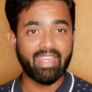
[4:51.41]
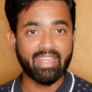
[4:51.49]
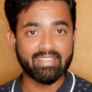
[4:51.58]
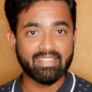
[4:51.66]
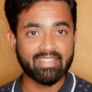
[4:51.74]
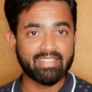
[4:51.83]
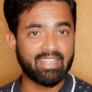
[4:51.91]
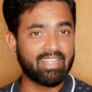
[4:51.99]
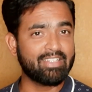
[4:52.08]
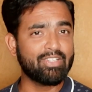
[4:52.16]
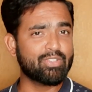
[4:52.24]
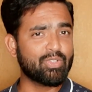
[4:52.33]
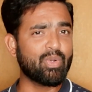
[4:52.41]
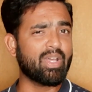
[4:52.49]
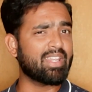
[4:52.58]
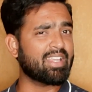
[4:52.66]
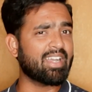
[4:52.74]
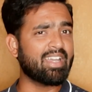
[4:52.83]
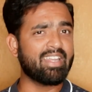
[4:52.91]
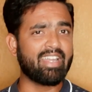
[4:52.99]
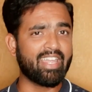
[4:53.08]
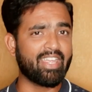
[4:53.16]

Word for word: டிஎன்சிஎஸ்ஐலேருந்து ஸோ அதுக்காக ரெடி